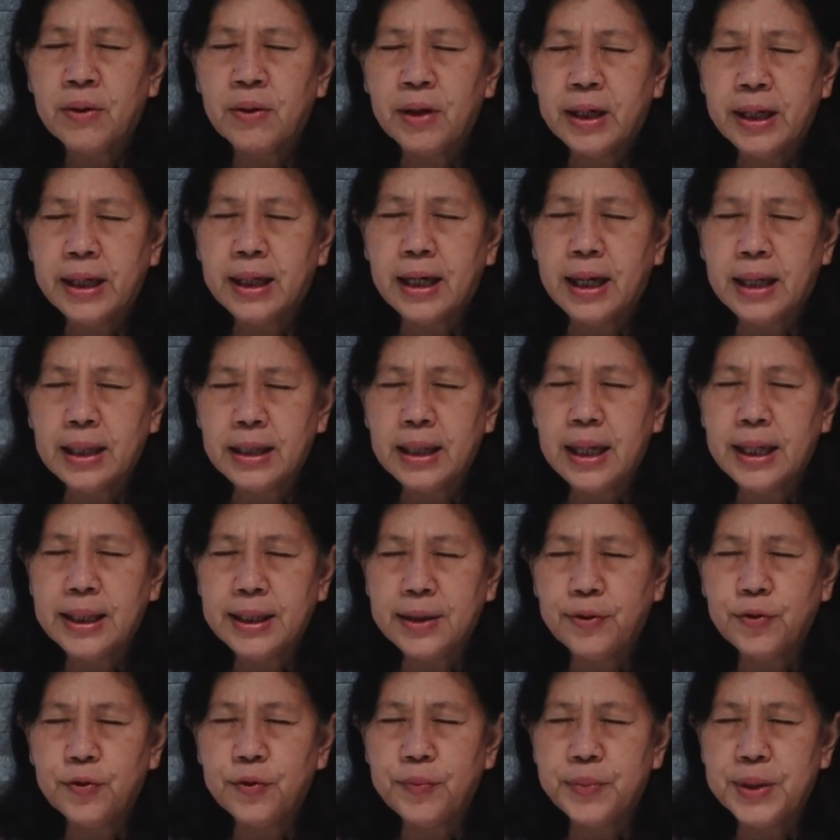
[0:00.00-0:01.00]
Oleh karena
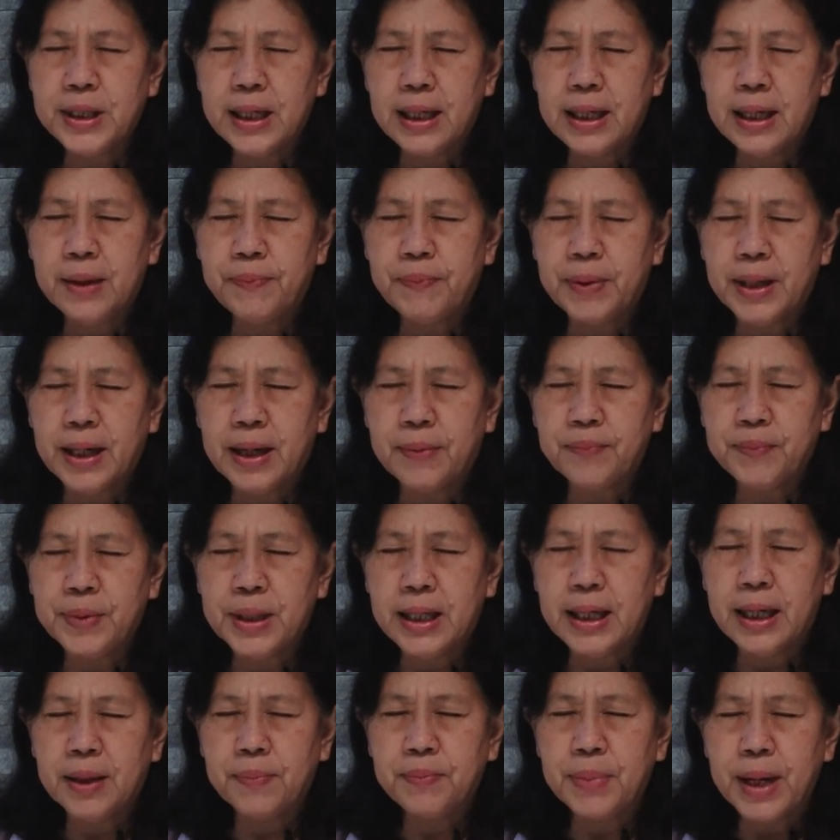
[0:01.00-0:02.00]
itu, biarlah
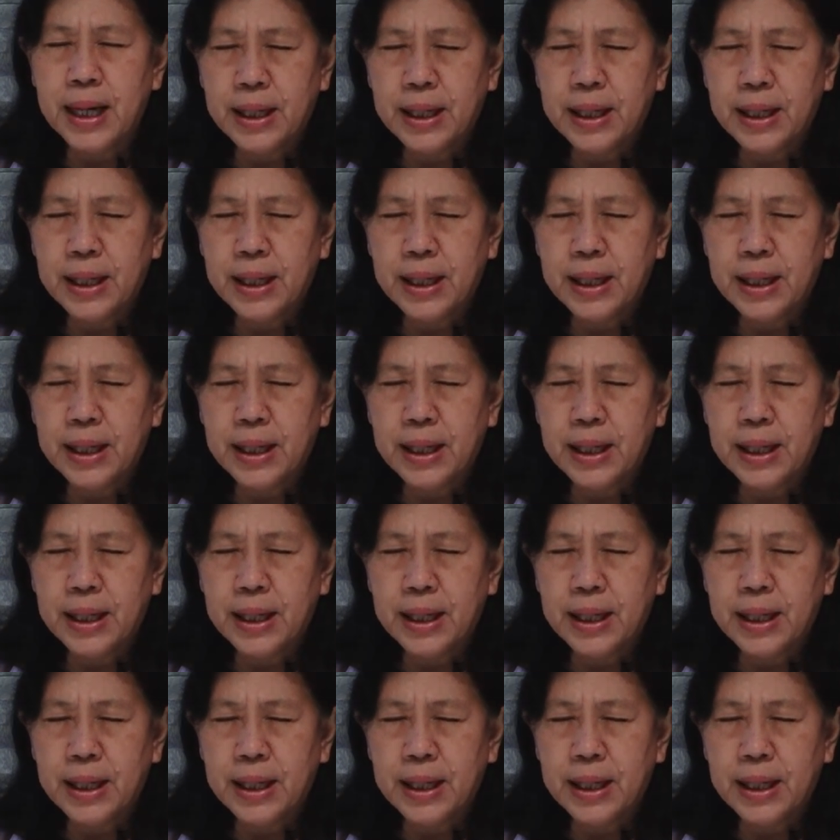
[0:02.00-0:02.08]
penampilan